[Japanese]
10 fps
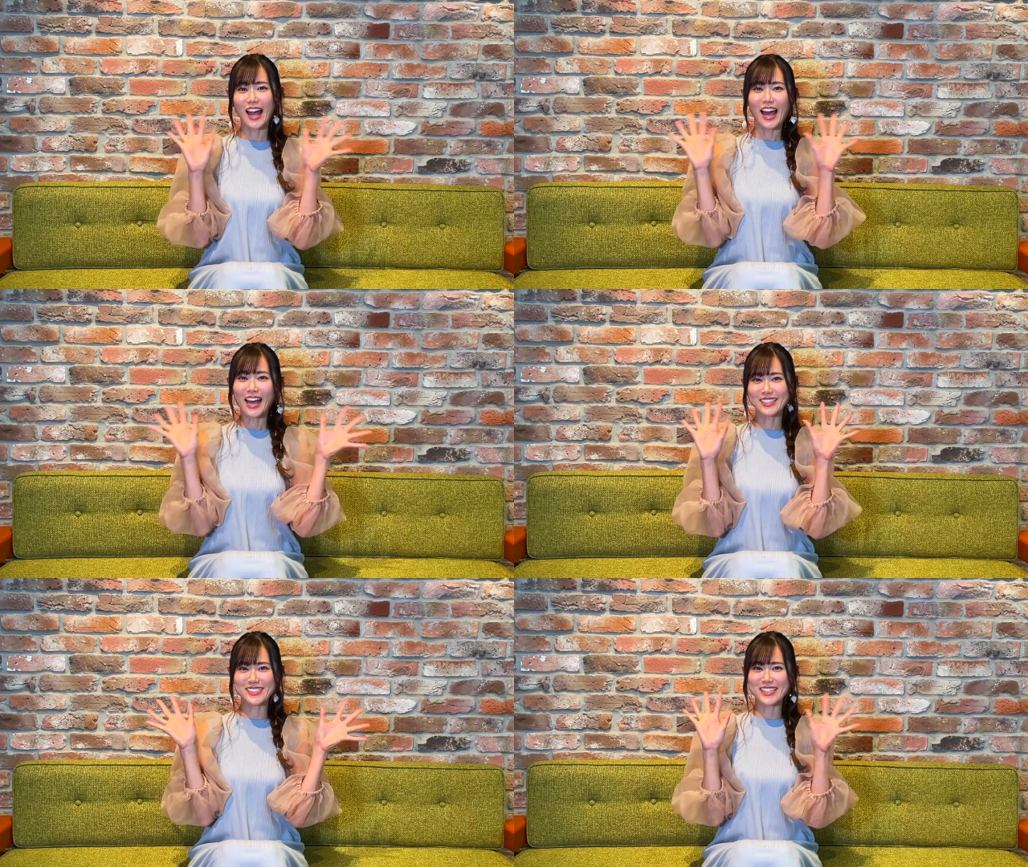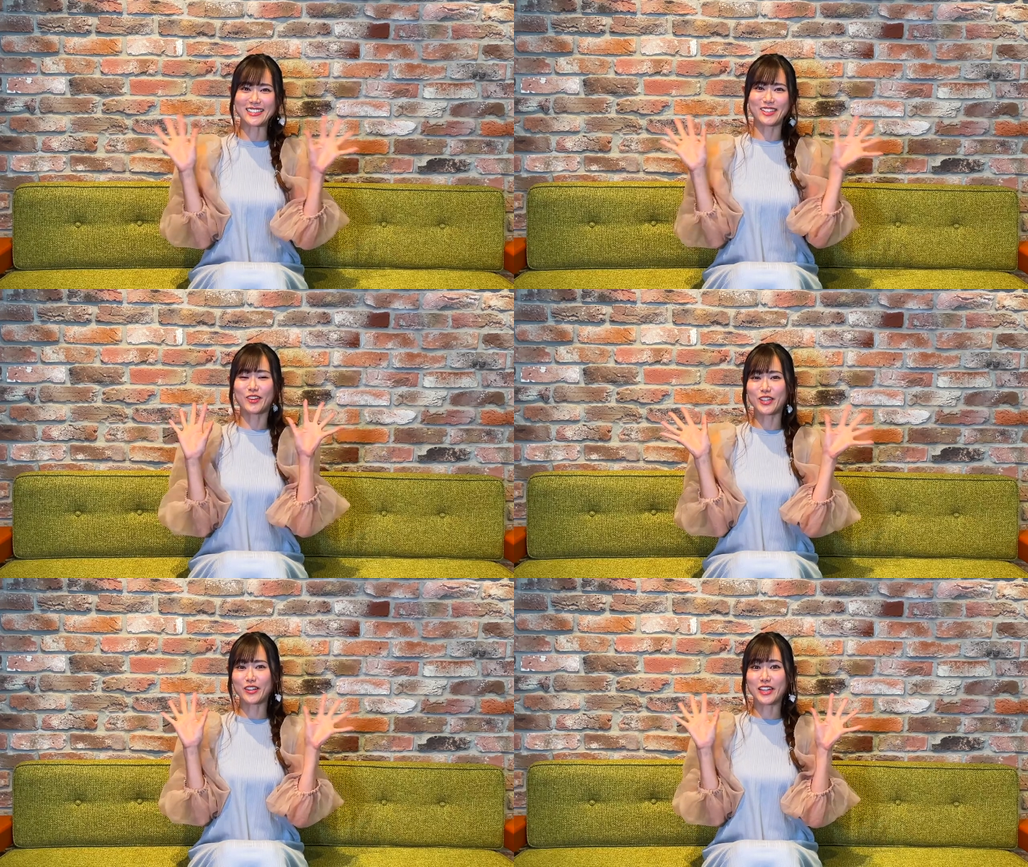ハニーちゃん、呼ん
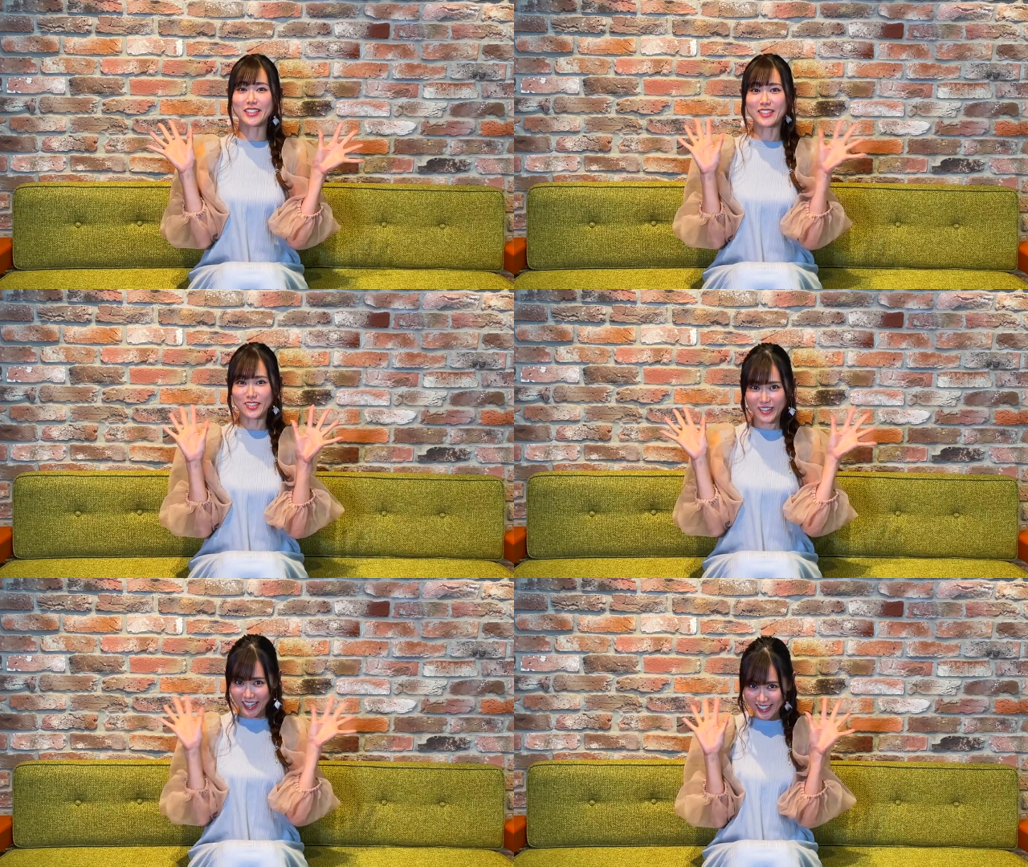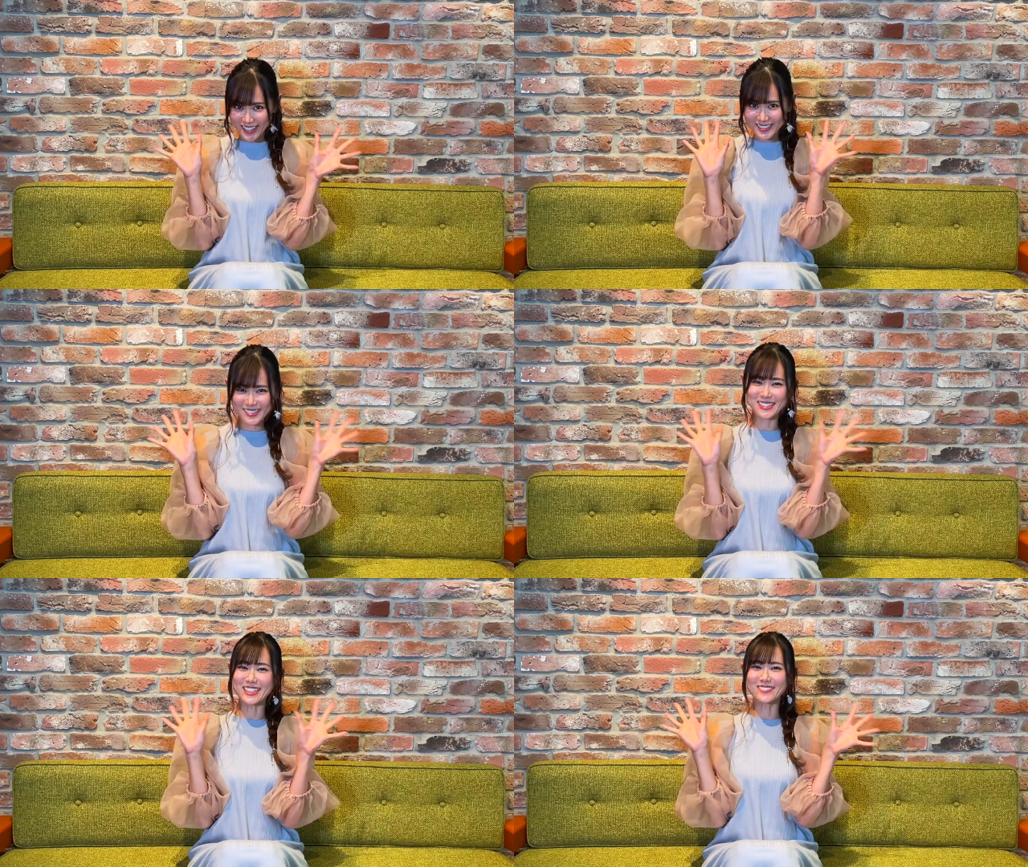でくれてどうもありがとうご
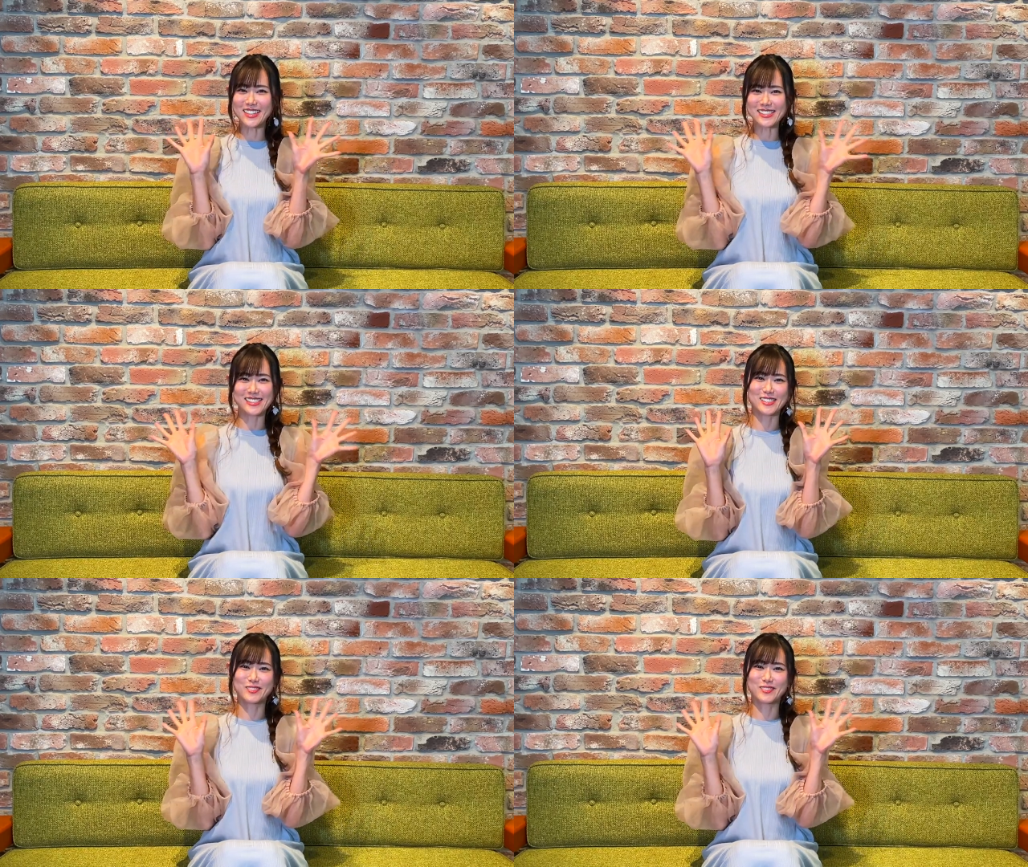ざいます。